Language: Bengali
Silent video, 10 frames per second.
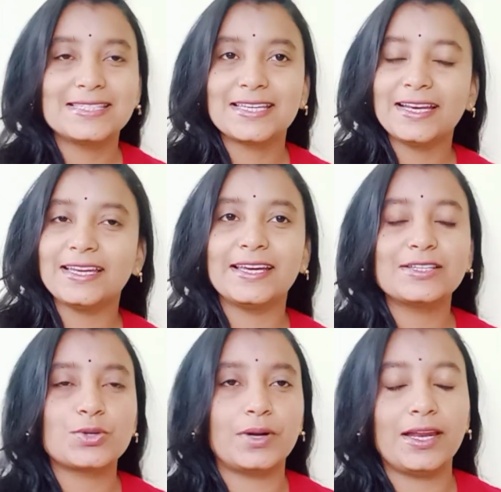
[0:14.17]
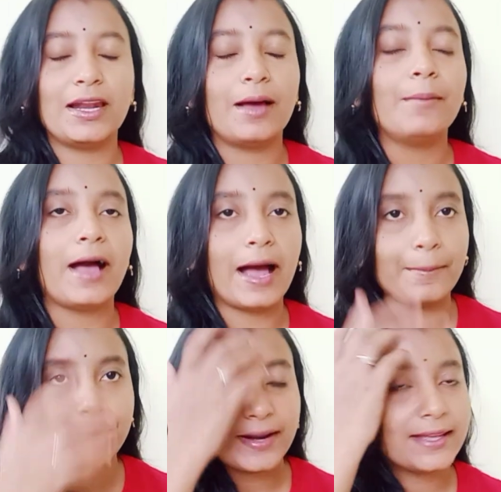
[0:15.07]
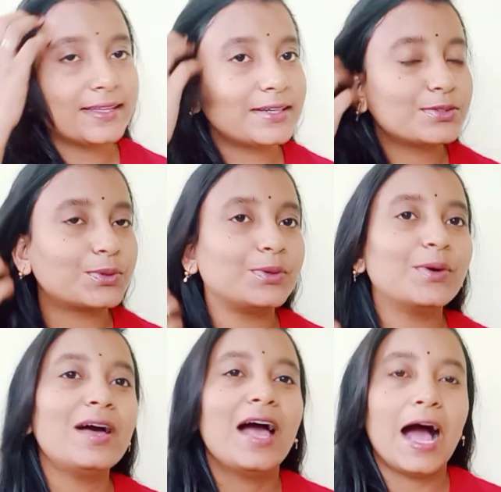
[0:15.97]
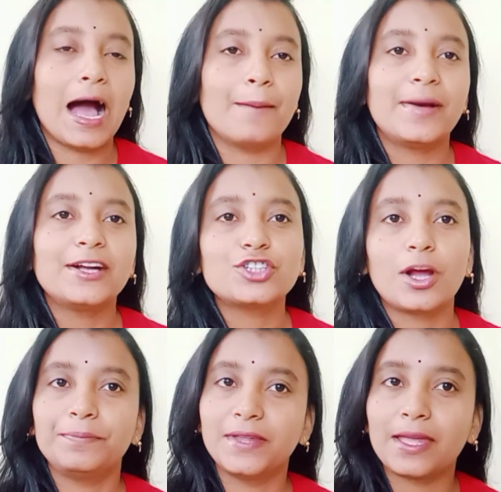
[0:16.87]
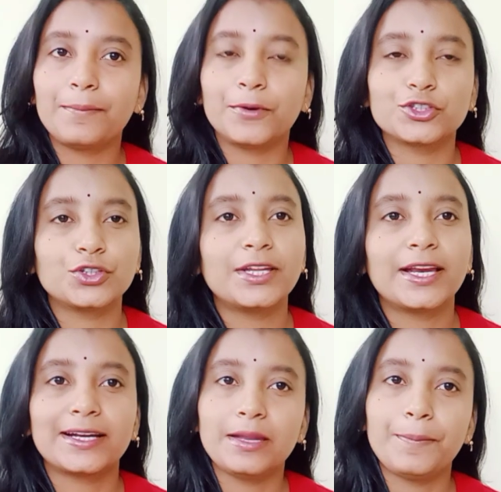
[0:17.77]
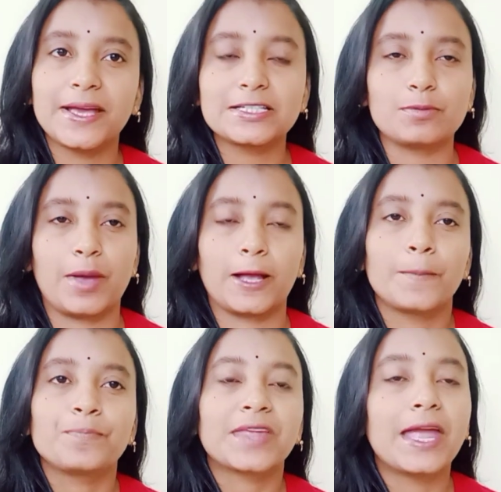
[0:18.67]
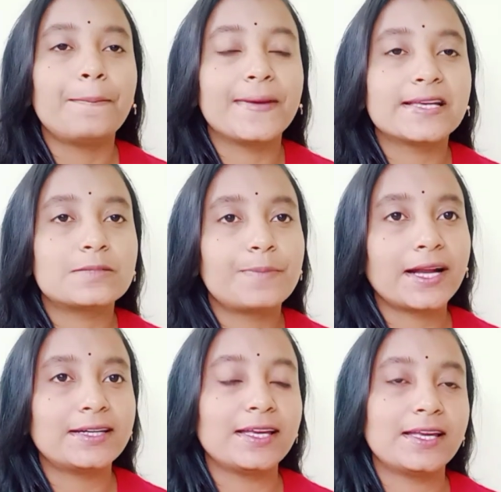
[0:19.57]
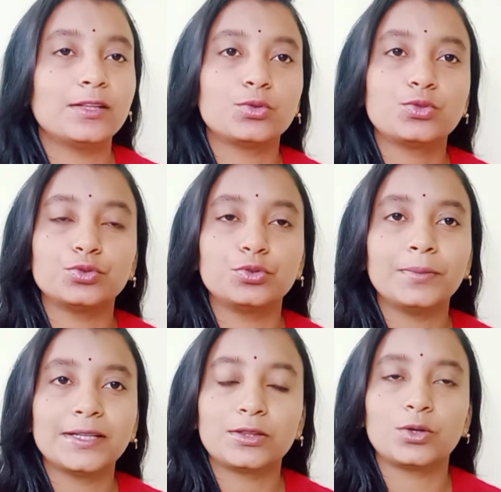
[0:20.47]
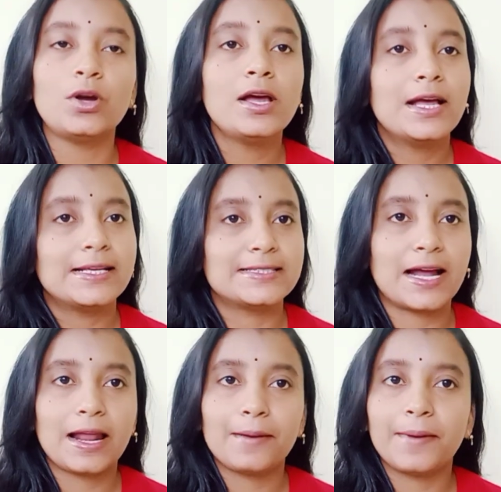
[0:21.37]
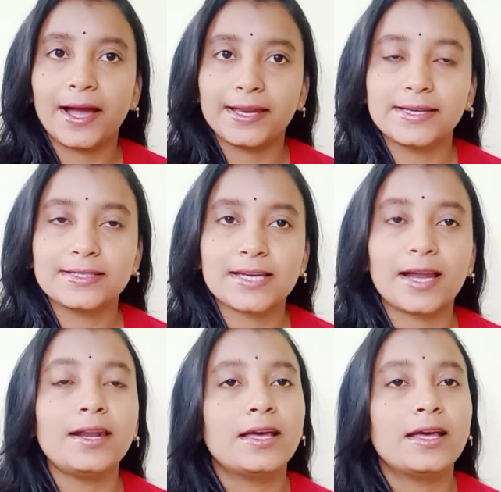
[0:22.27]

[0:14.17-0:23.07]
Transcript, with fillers: কে নিয়ে চলে এলাম আপনাদের জন্য আমার সব থেকে পছন্দের একটি ফেস প্যাক এই ফেস প্যাকটি কিন্তু শুধুমাত্র যারা বাইরে যান